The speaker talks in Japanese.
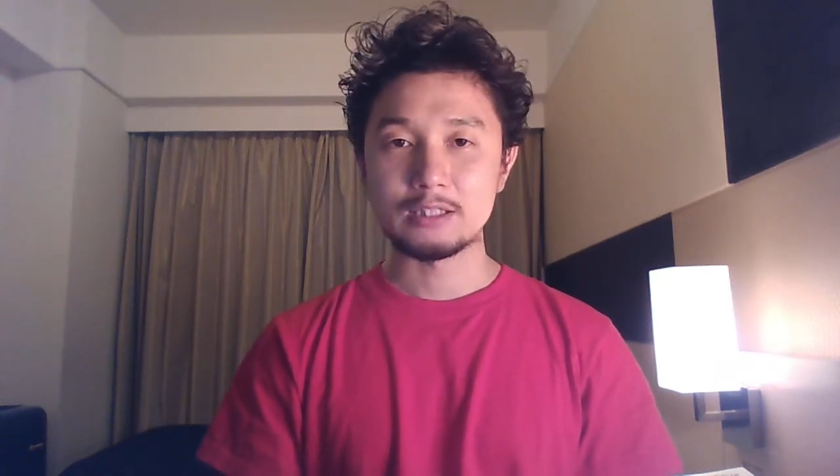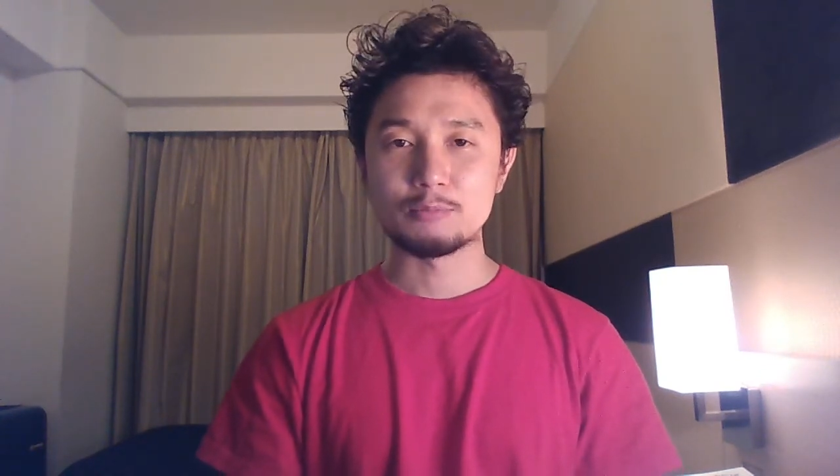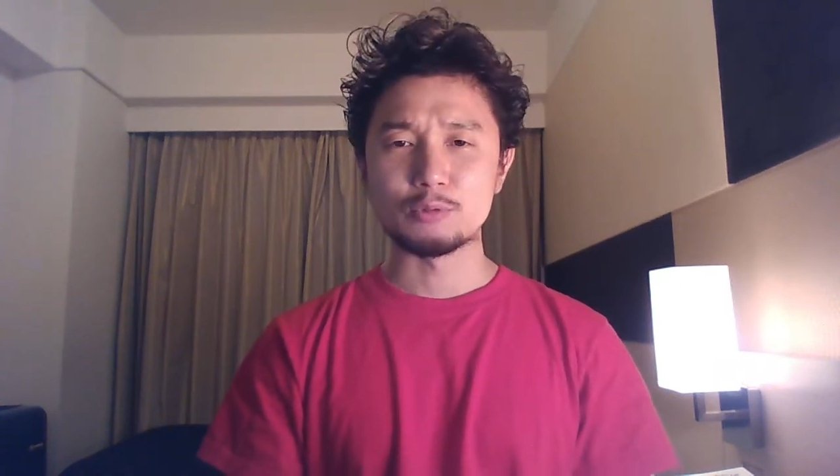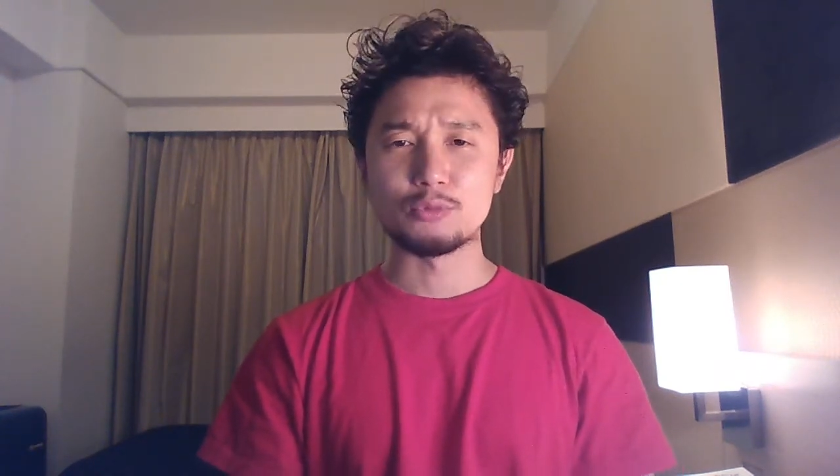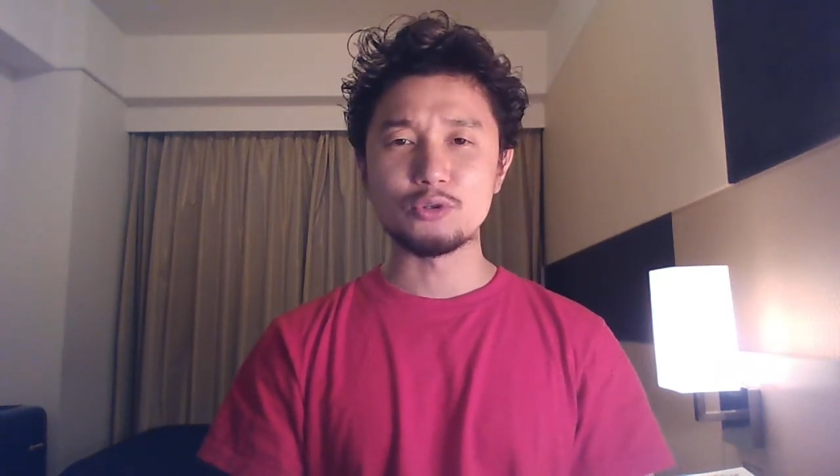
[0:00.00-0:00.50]

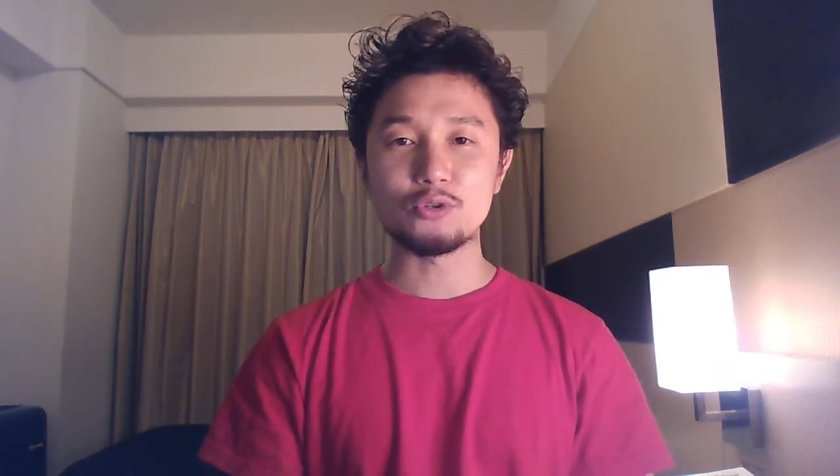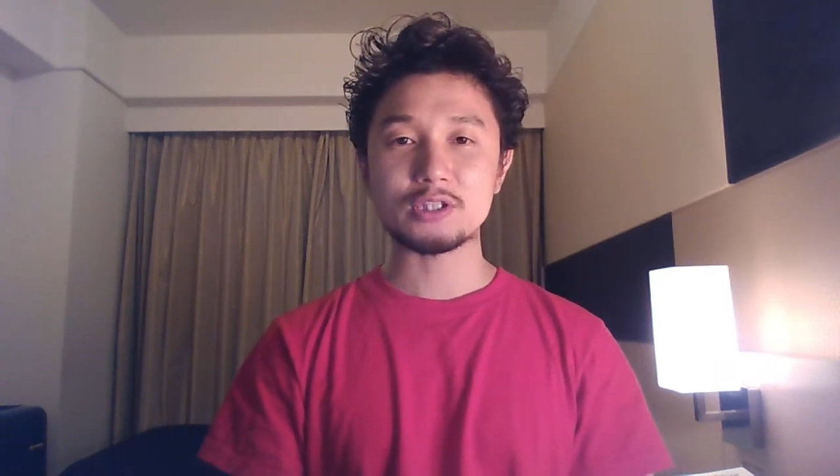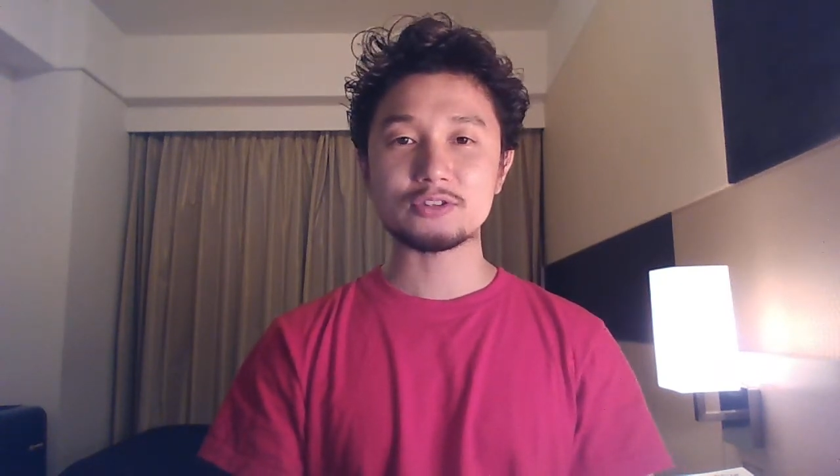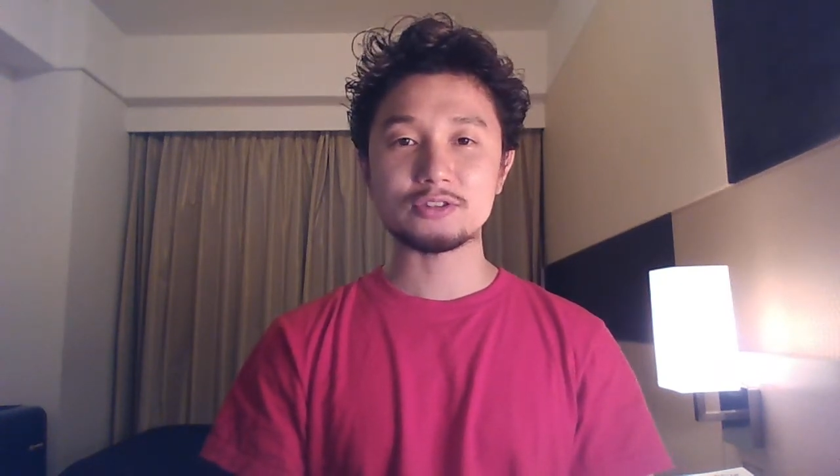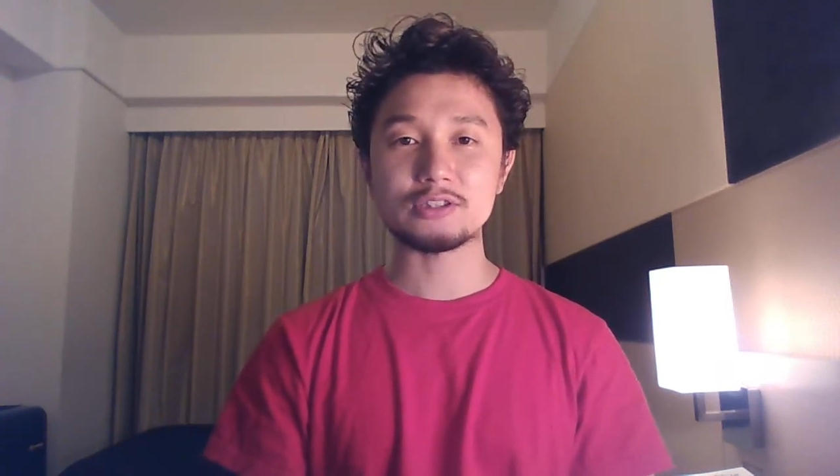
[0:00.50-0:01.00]
う。もう猛
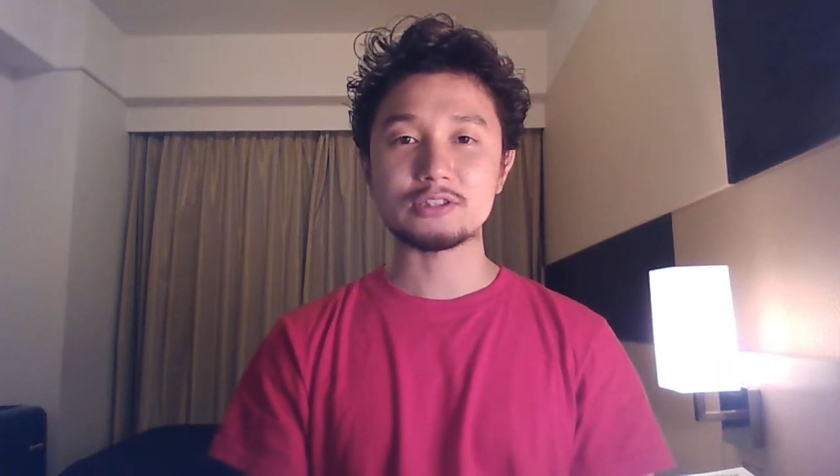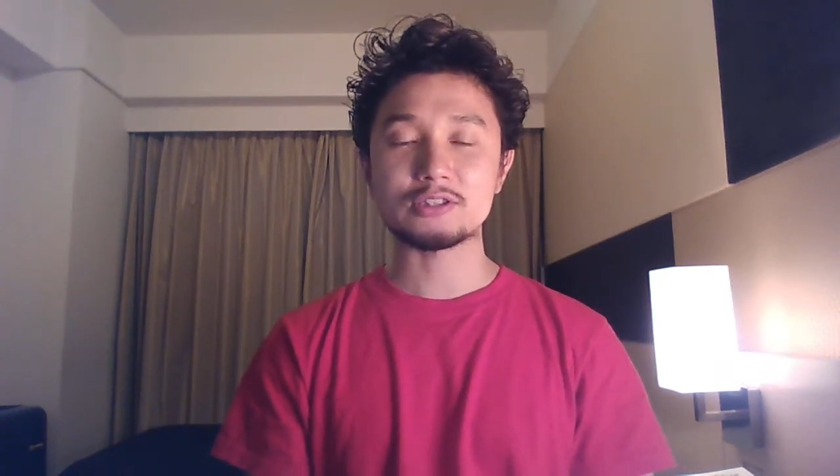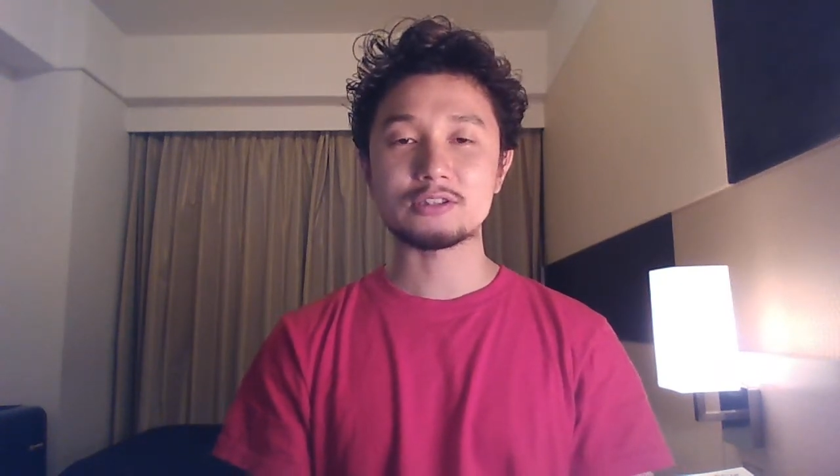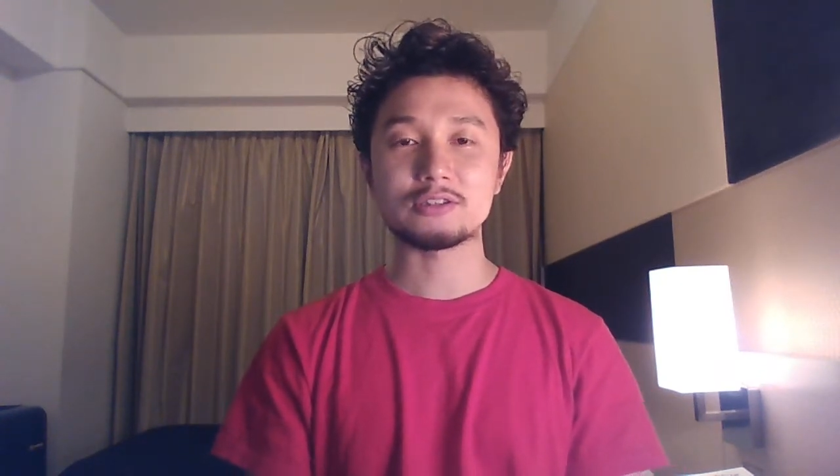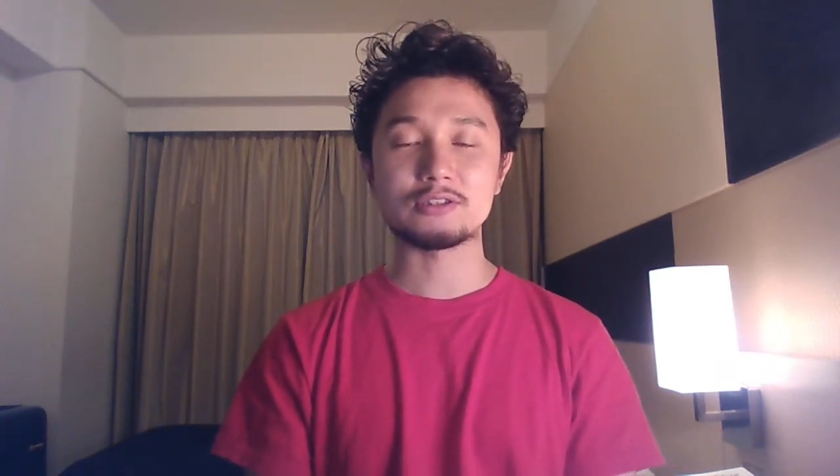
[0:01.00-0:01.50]
烈に、
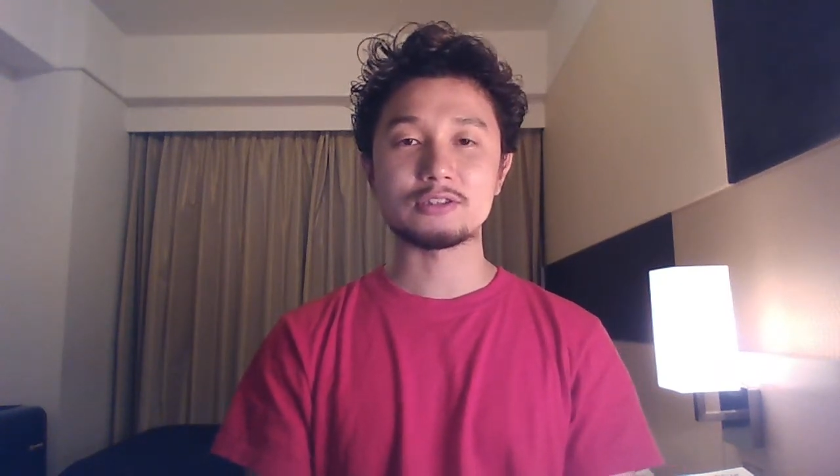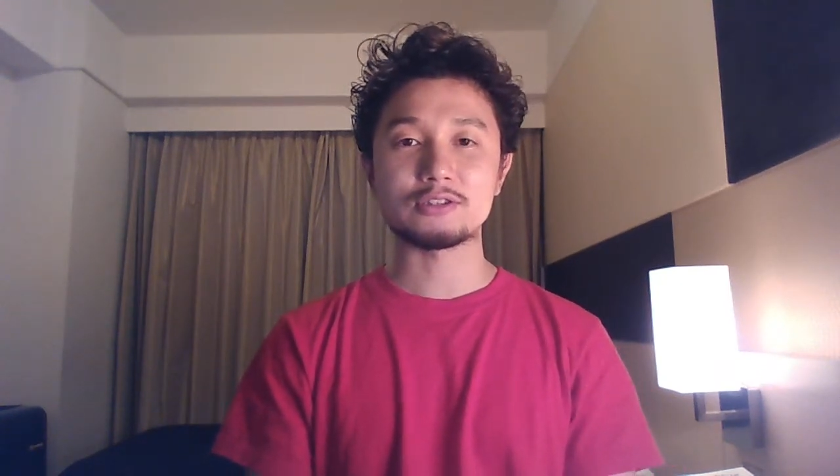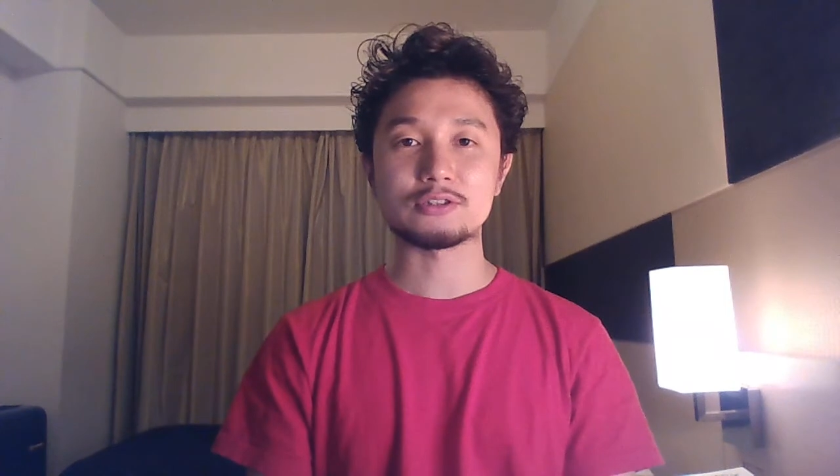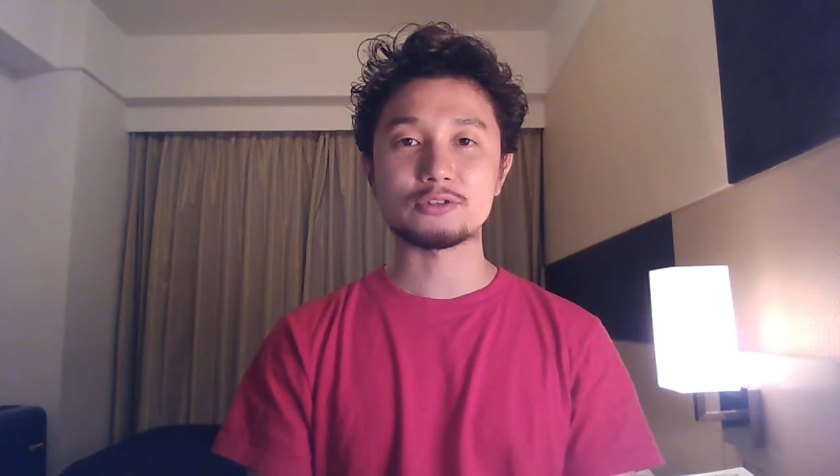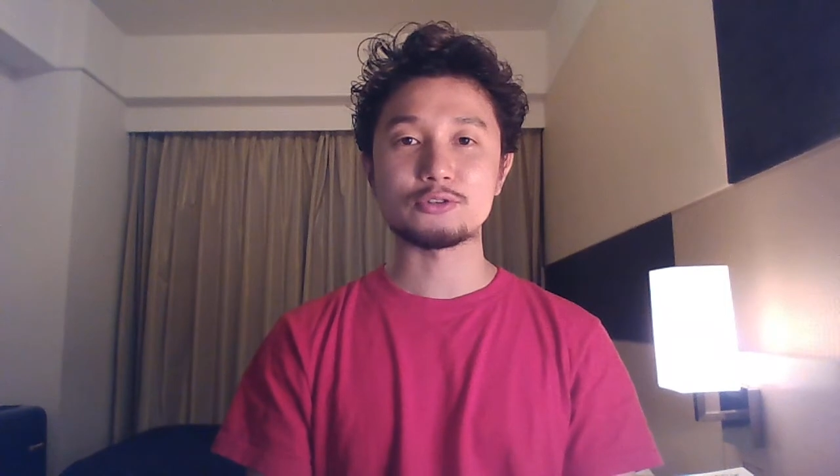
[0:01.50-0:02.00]

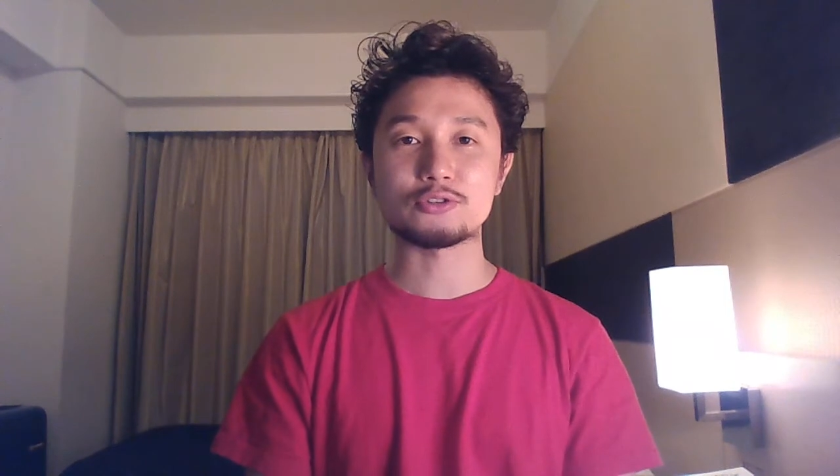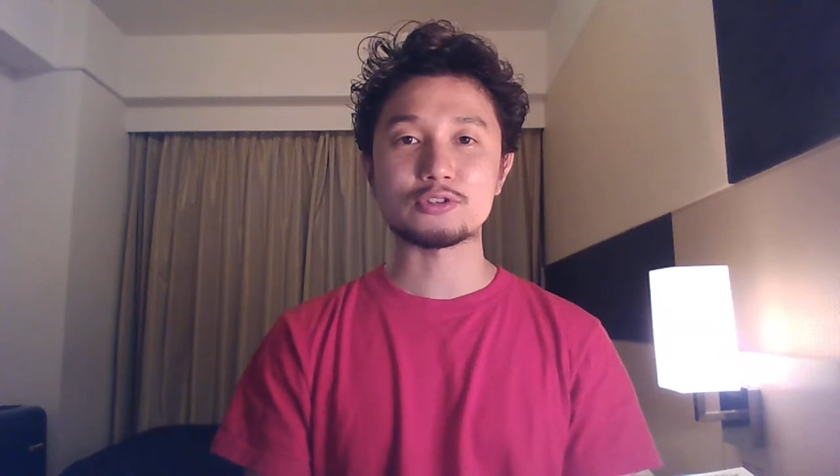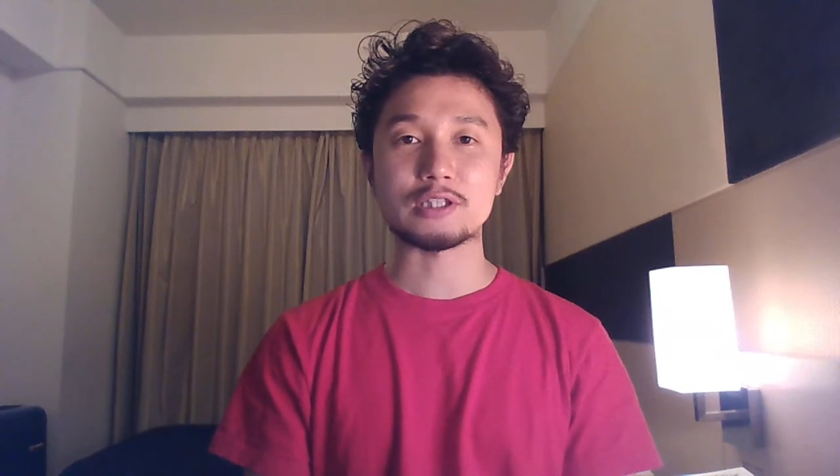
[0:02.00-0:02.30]
空腹